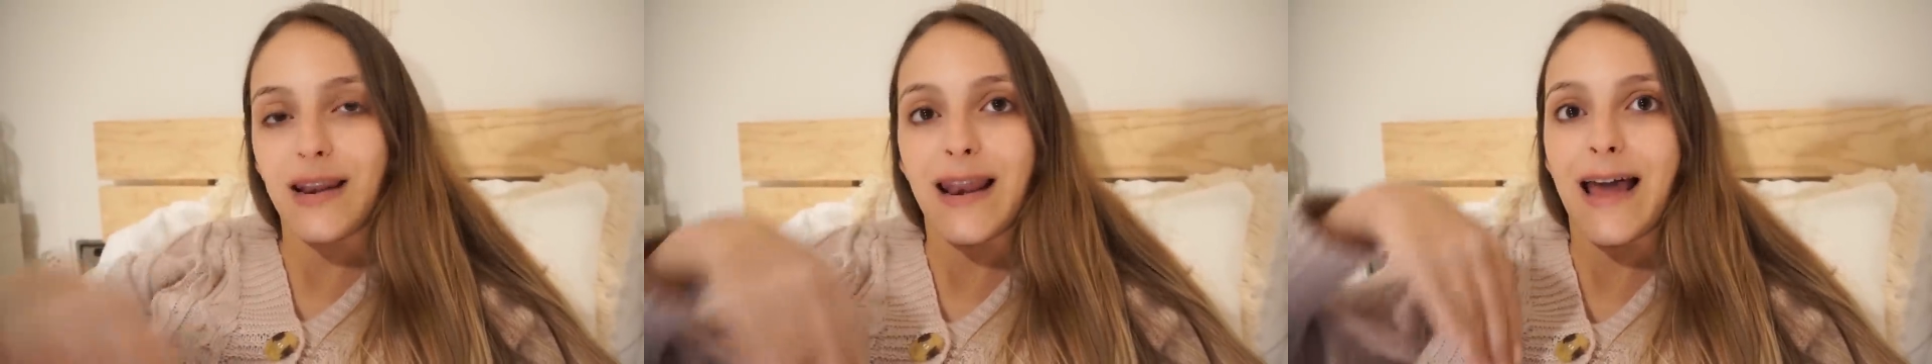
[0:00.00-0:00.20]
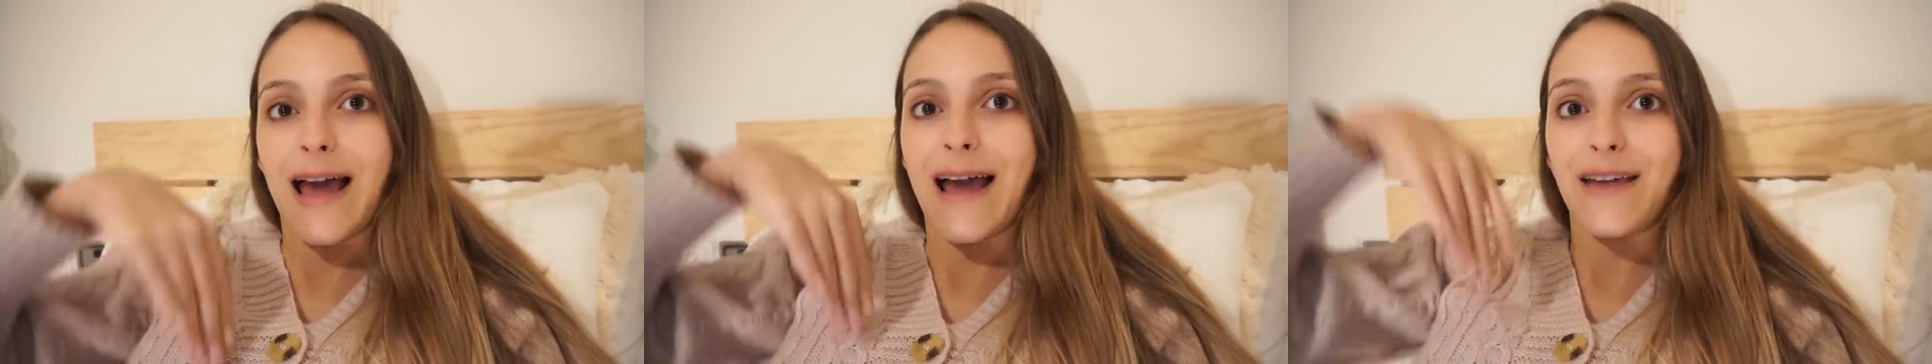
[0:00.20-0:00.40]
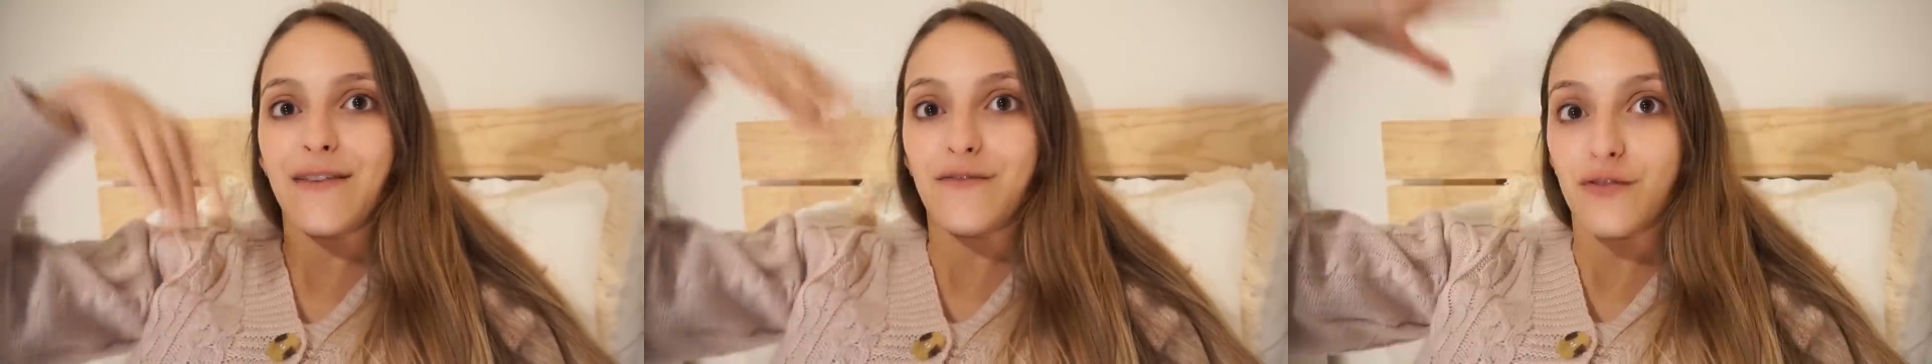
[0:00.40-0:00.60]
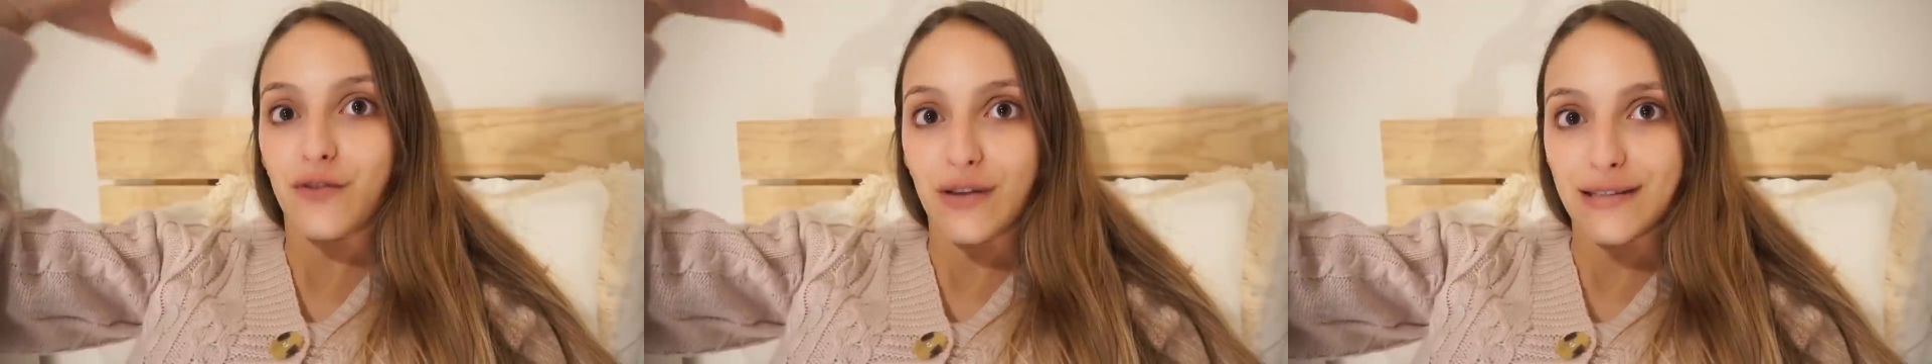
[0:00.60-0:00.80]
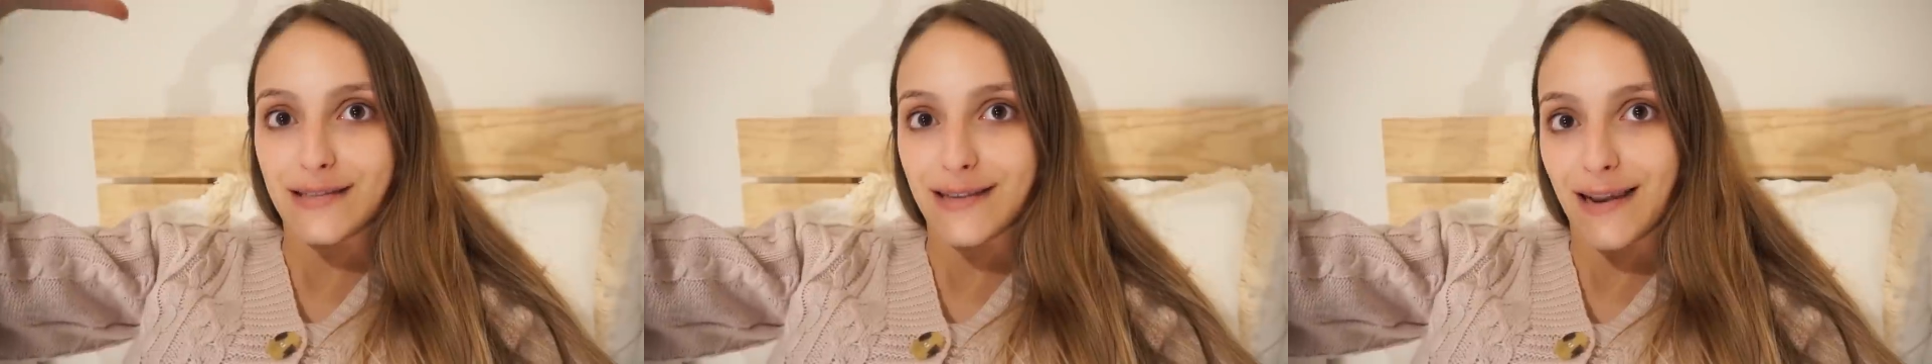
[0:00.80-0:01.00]
la
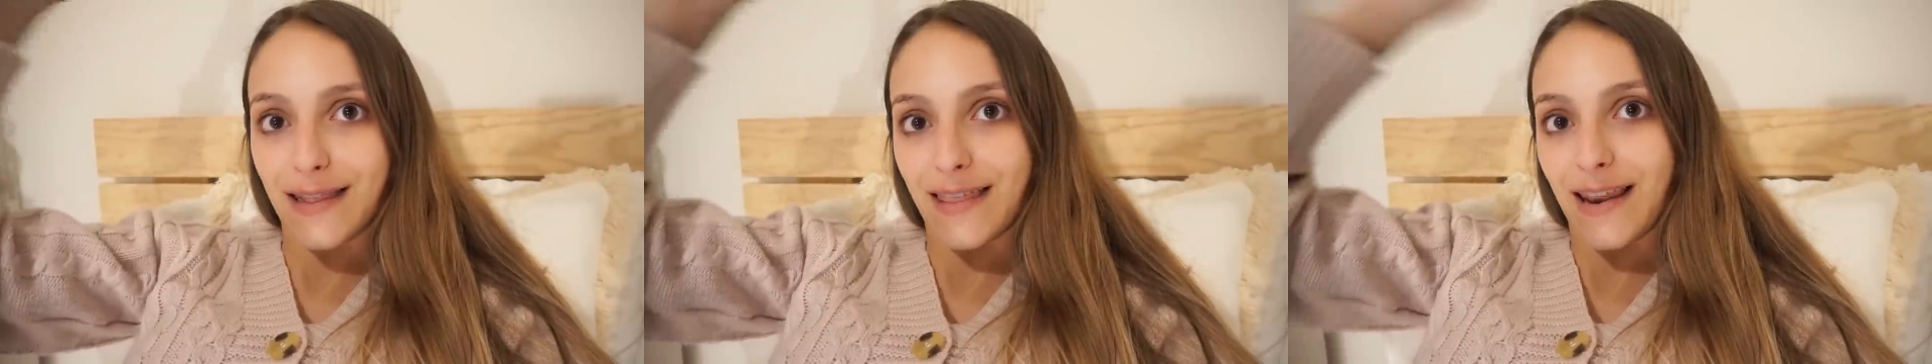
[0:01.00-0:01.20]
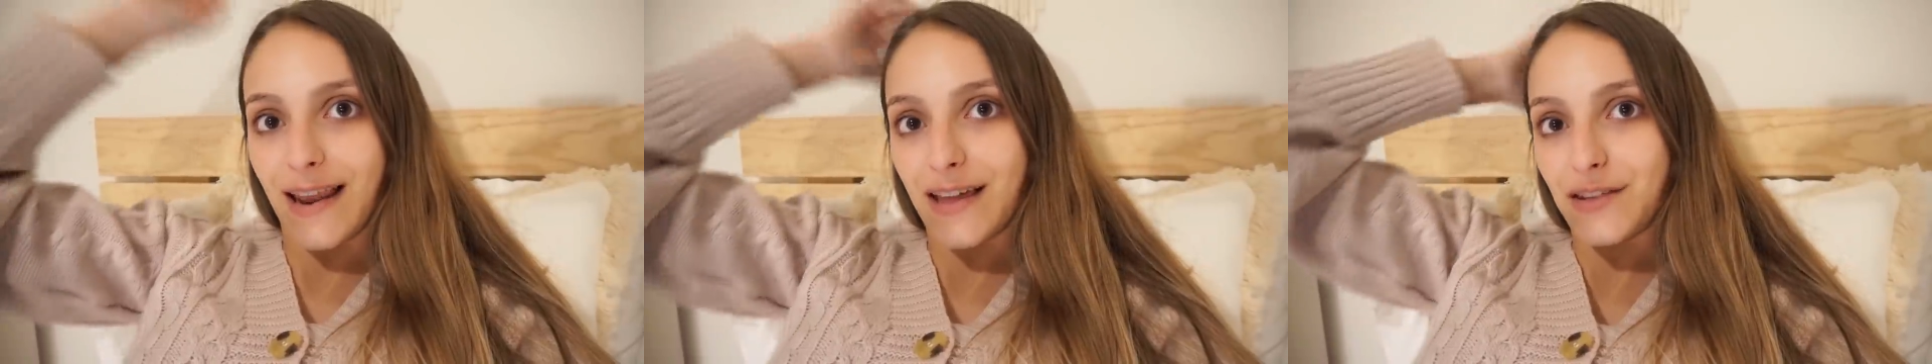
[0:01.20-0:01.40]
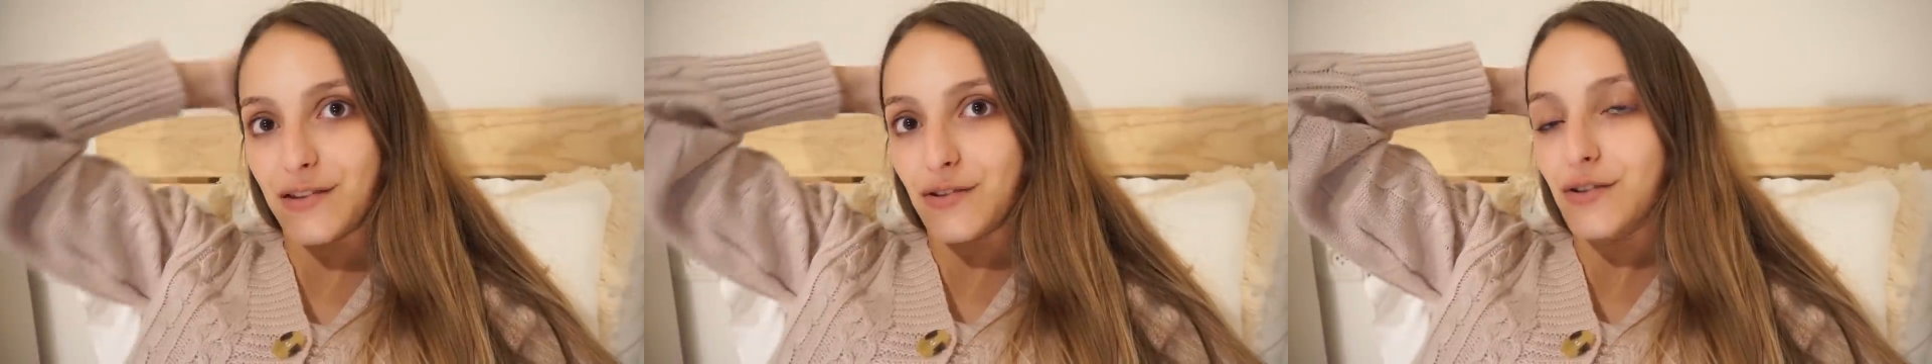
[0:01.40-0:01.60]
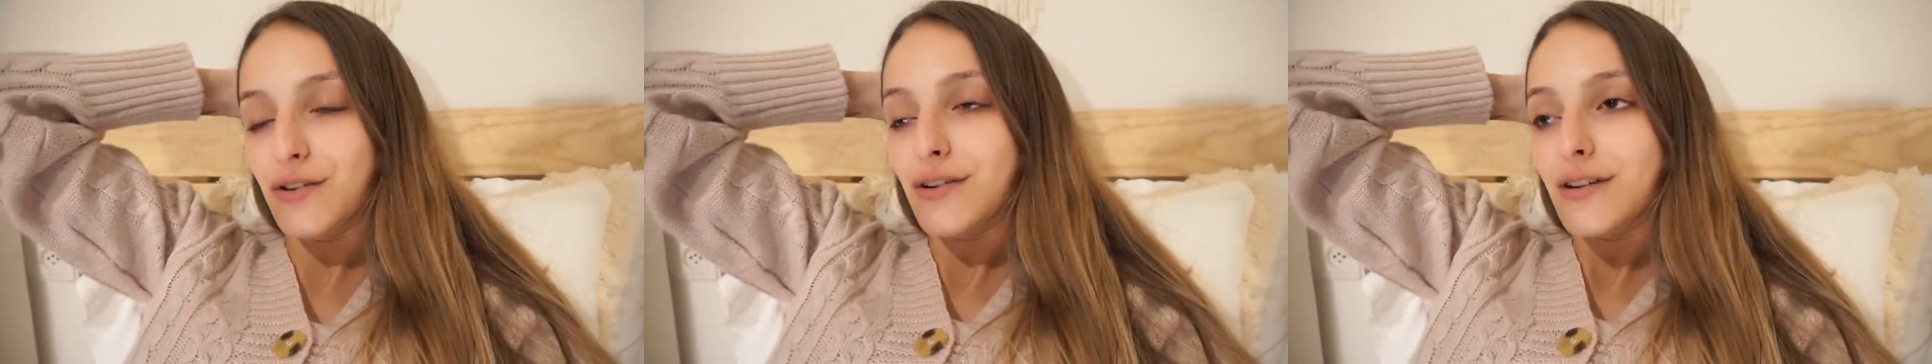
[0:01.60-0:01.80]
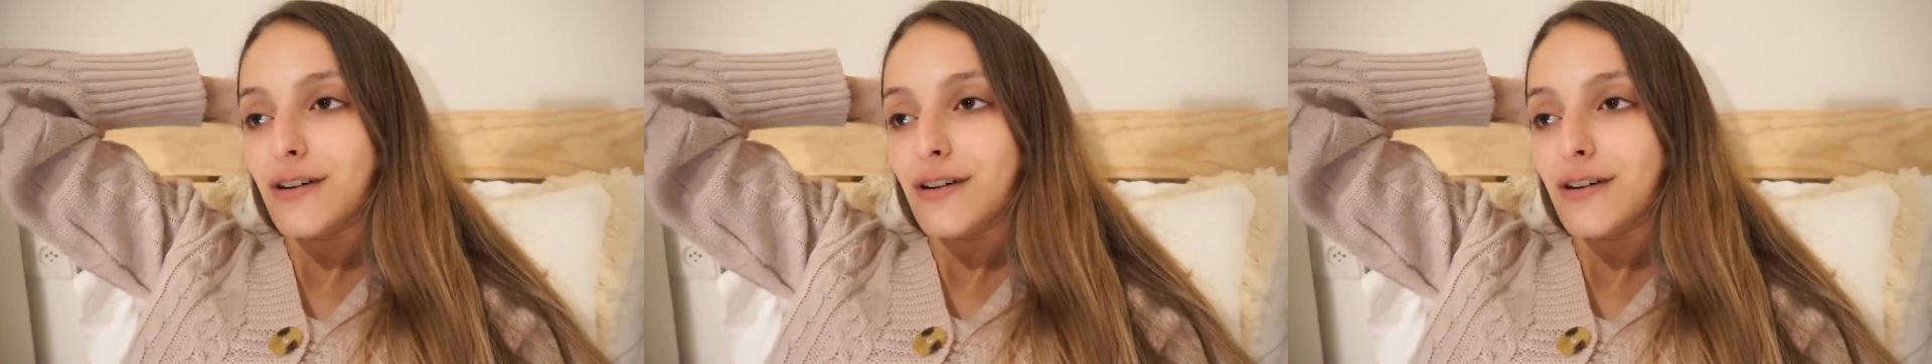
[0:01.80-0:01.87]
influencer del año